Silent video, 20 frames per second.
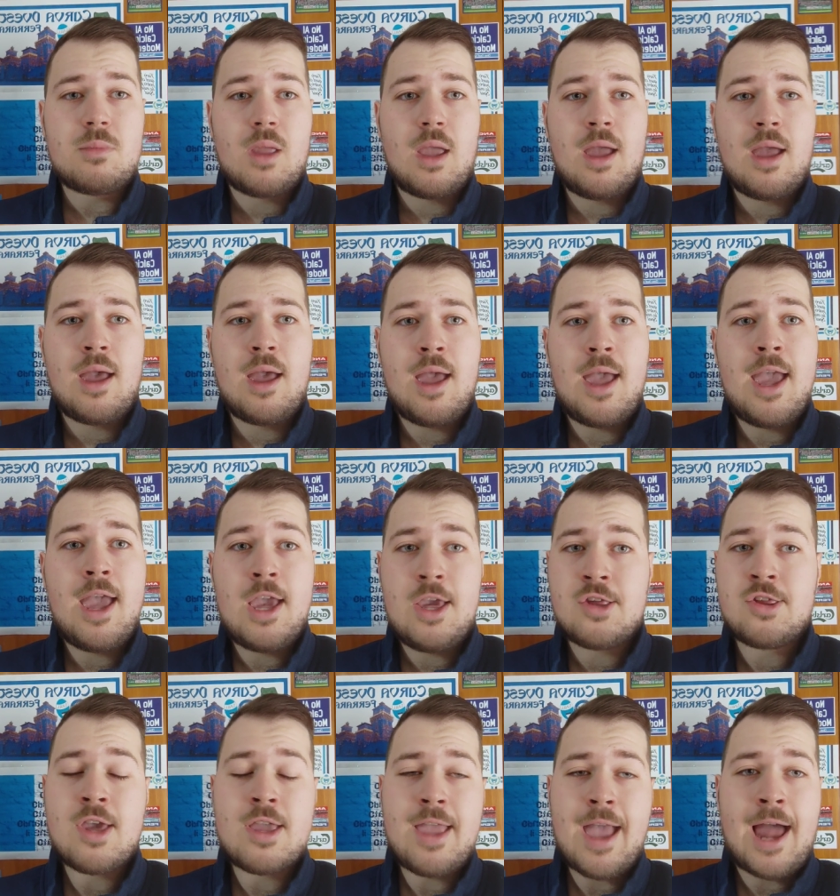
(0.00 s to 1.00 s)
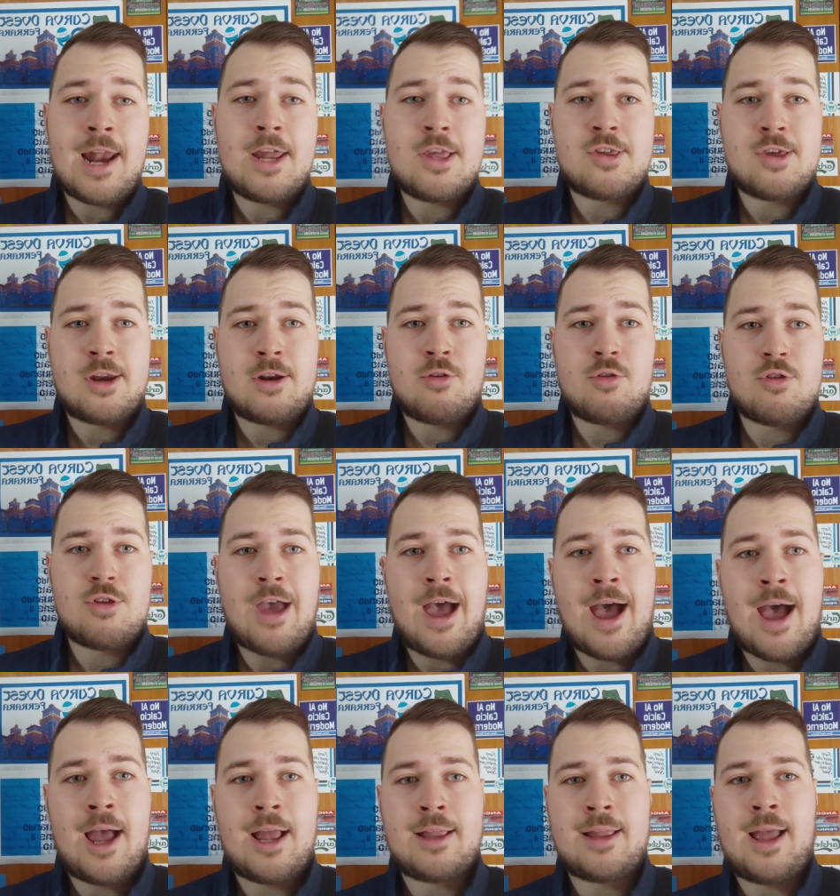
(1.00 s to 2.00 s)
eh, e i segnali c'erano
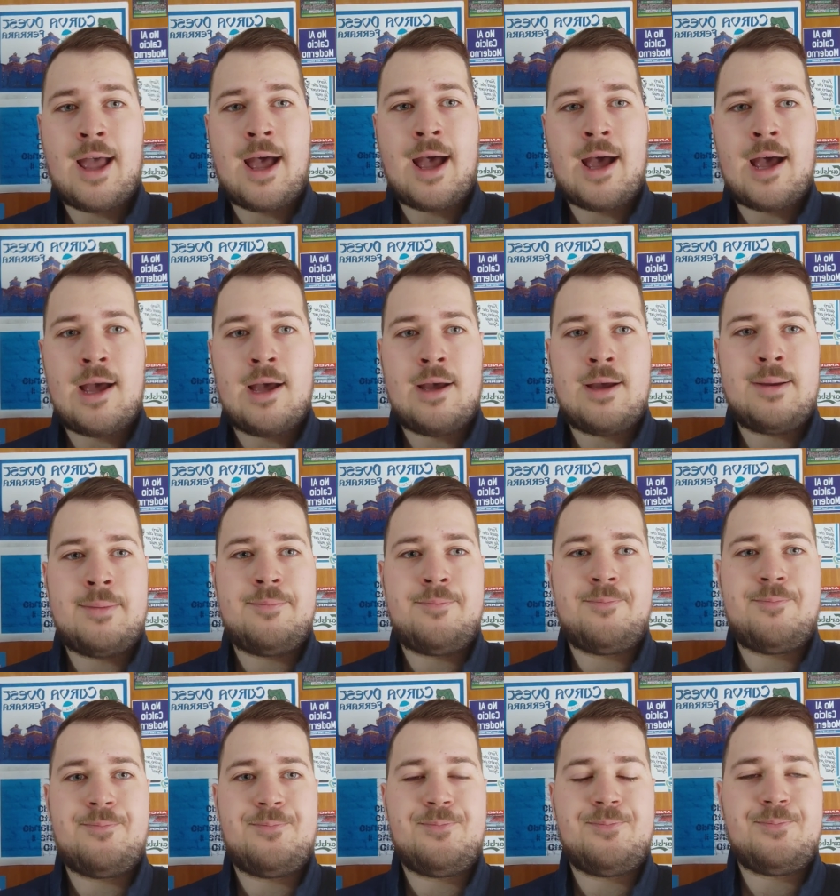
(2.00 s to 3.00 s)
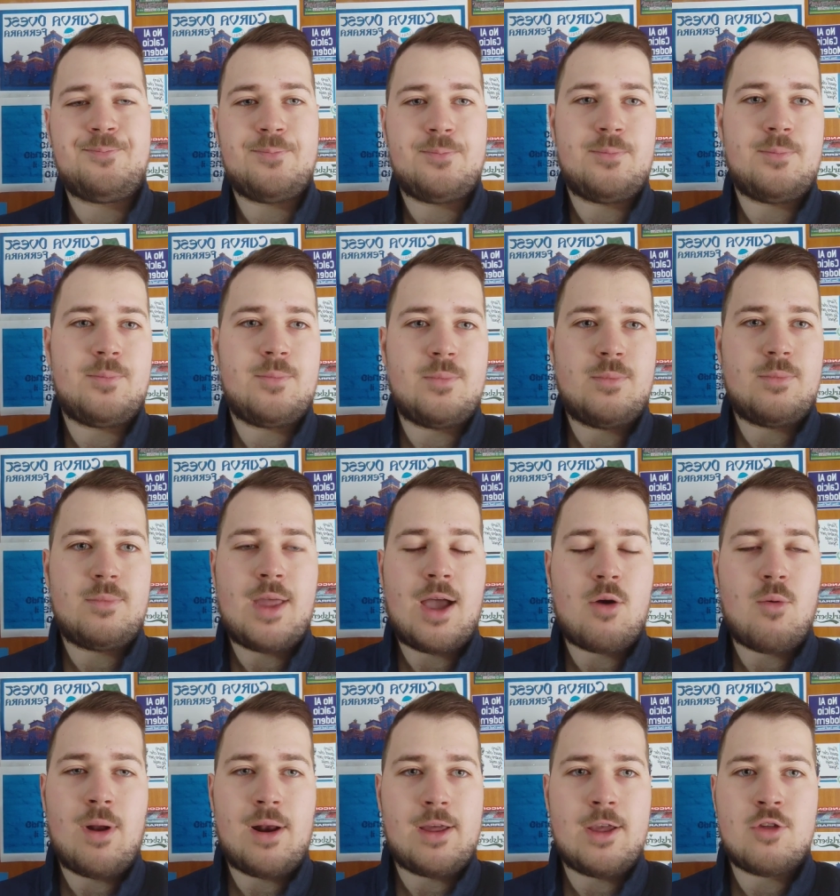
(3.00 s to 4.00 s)
già da, ehm, da
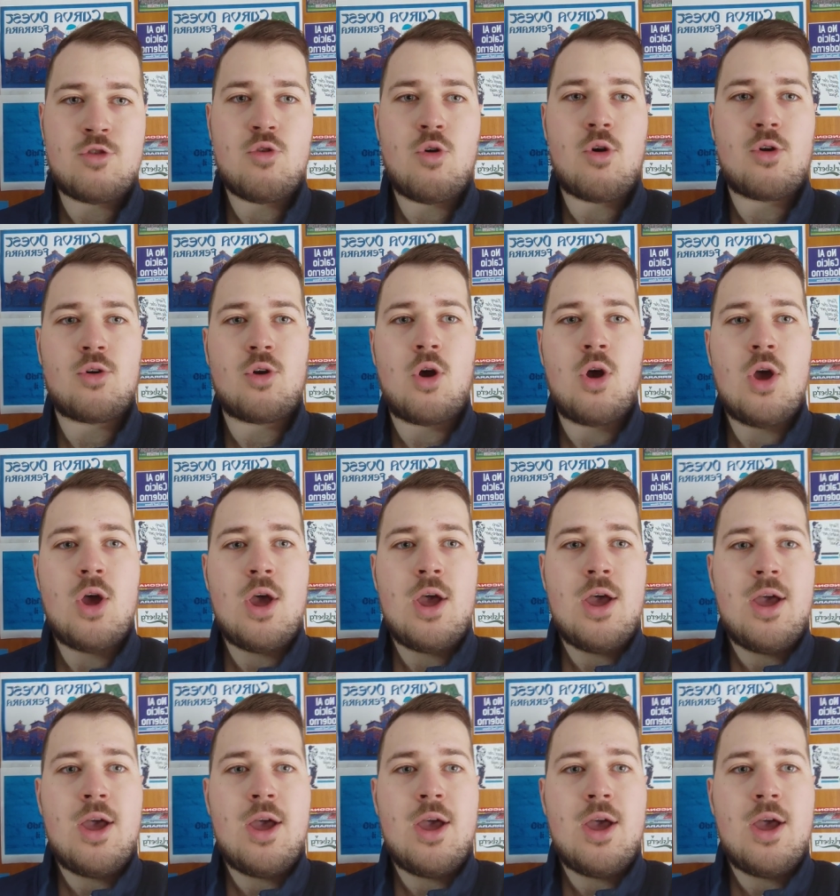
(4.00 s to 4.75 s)
qualche giorno.